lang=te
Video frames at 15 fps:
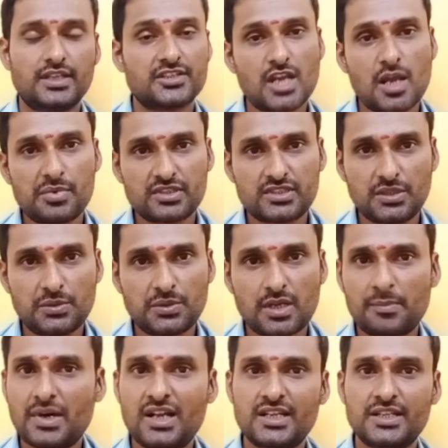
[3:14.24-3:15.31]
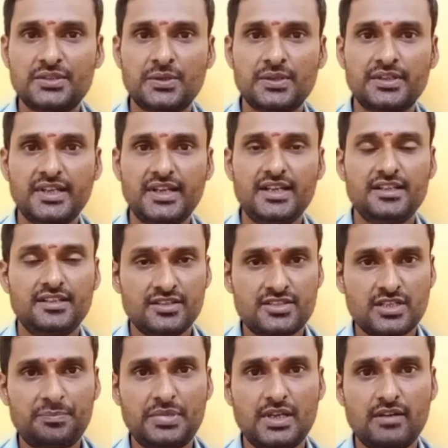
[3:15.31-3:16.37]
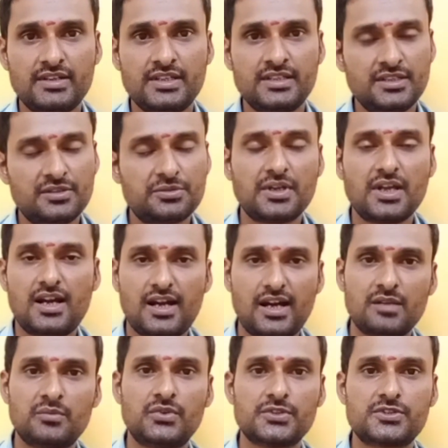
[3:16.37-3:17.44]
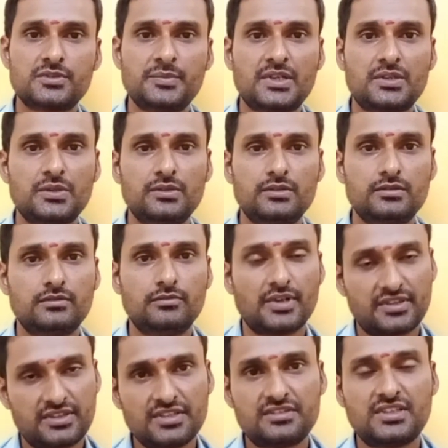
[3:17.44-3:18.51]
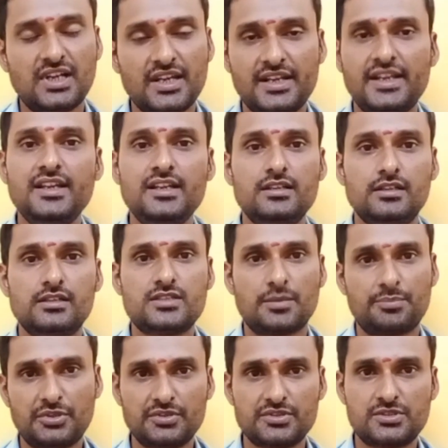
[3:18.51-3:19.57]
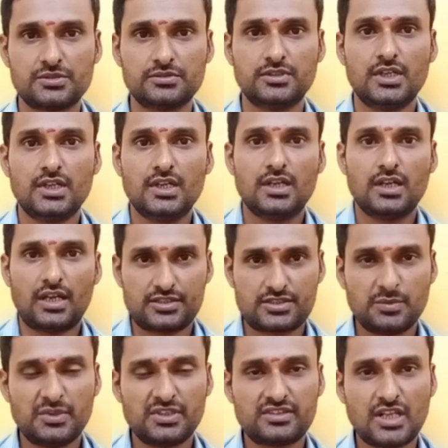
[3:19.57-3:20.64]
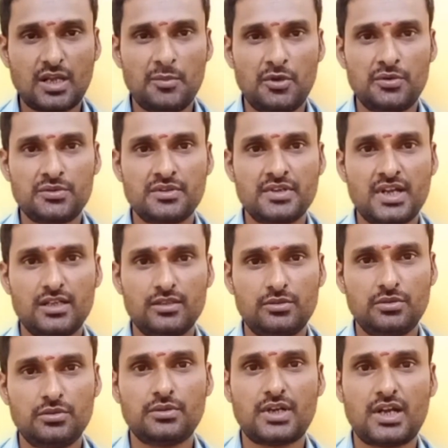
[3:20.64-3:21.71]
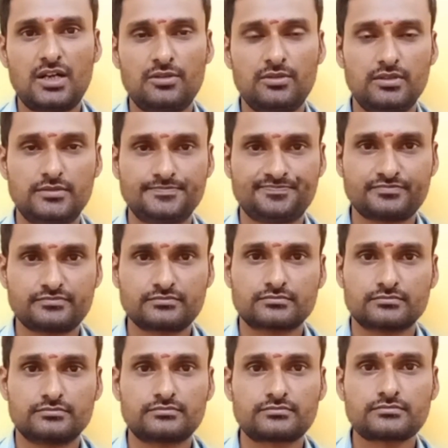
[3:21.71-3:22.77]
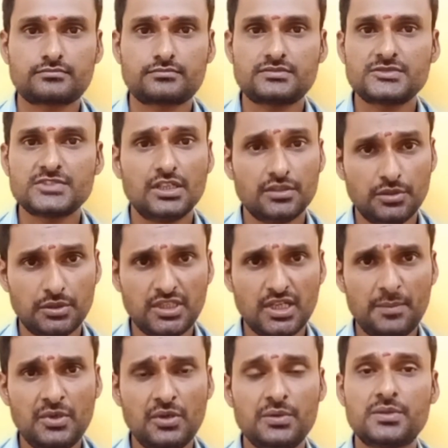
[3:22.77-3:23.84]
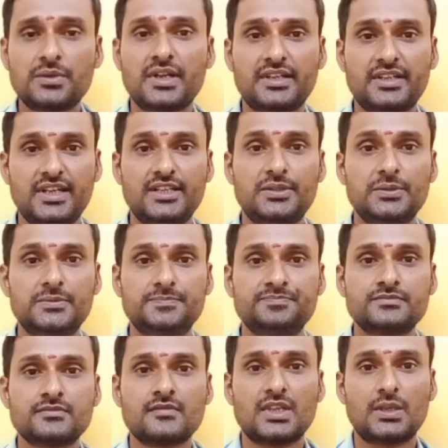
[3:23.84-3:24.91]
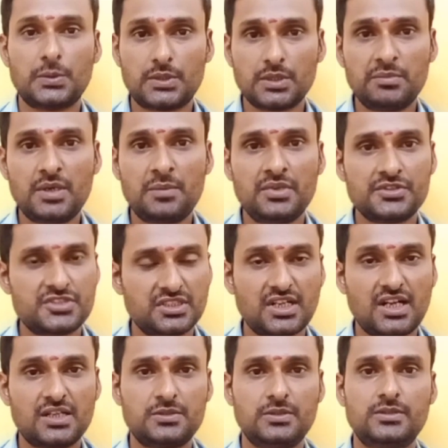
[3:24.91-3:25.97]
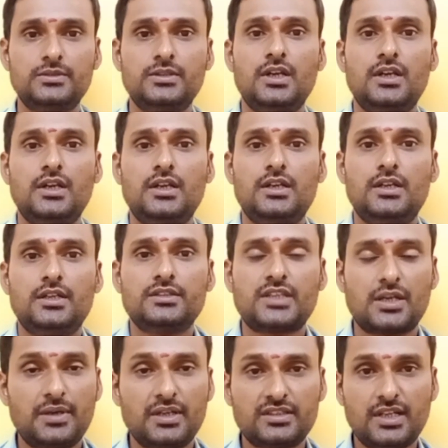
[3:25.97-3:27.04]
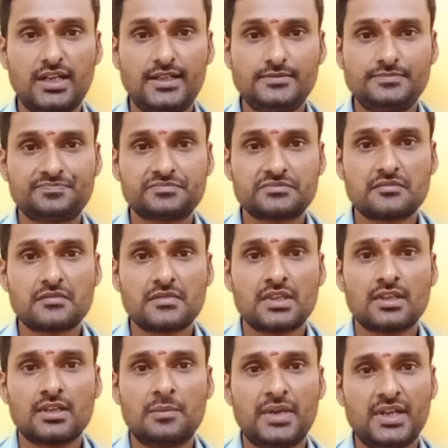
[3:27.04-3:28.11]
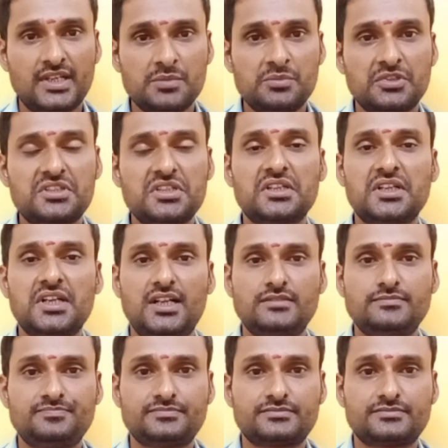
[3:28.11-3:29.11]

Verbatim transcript: దశాభక్తి కూడా బాగాలేదు అంటే నేను చెప్పేవన్నీ కూడా ఆల్మోస్ట్ మీకు వర్తిస్తాయని చెప్పవచ్చు అష్టమస్థానంలో ఉంటున్న గురు రాహులు ద్వితీయంలో ఉంటున్న కేతు కుటుంబంలో చికాకులు తర్వాత మనకి ముఖ్యంగా